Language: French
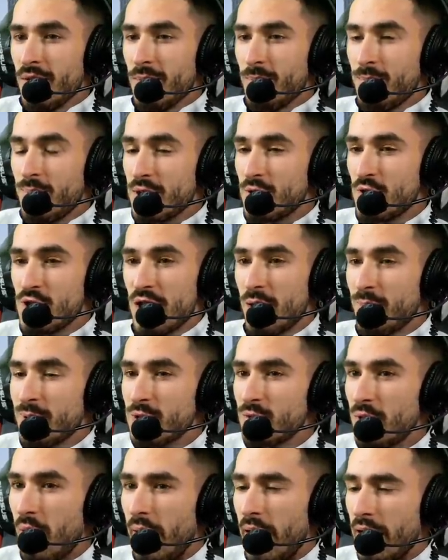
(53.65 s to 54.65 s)
Parce que j'ai l'impression
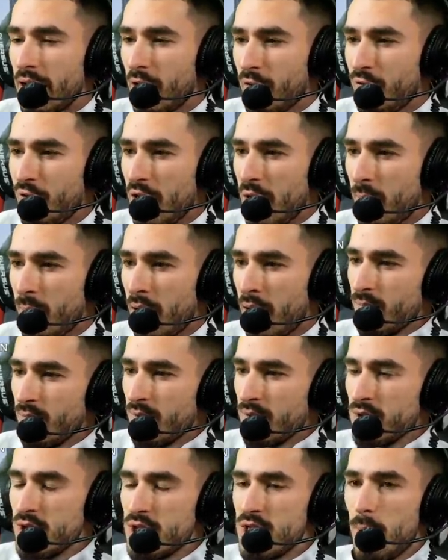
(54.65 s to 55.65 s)
d'avoir rien fait là-bas.
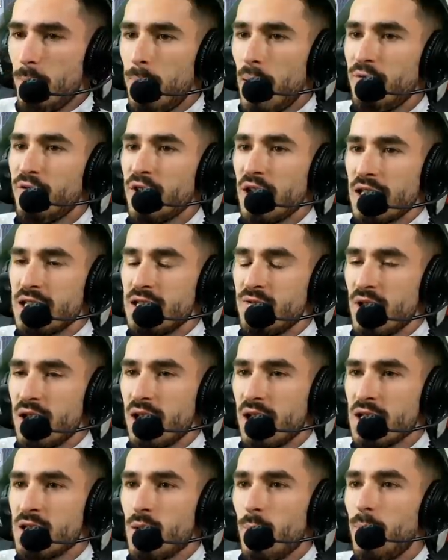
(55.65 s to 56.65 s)
J'ai même pas fait d'activité,
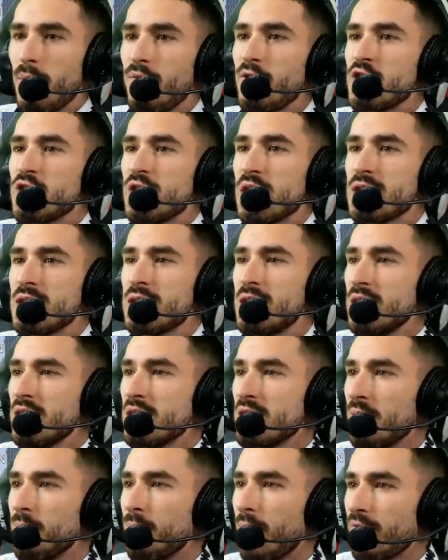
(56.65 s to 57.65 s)
j'ai même pas fait de jet ski,
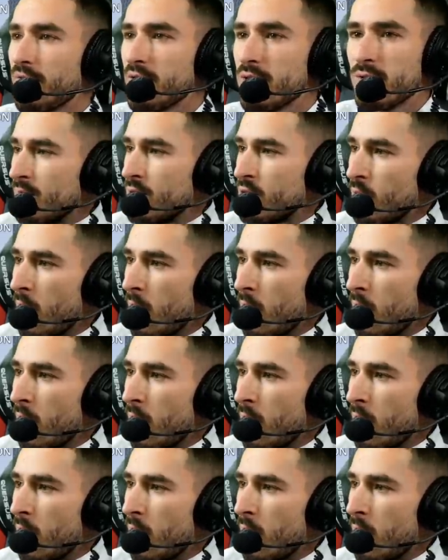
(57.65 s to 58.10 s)
j'ai pas fait de.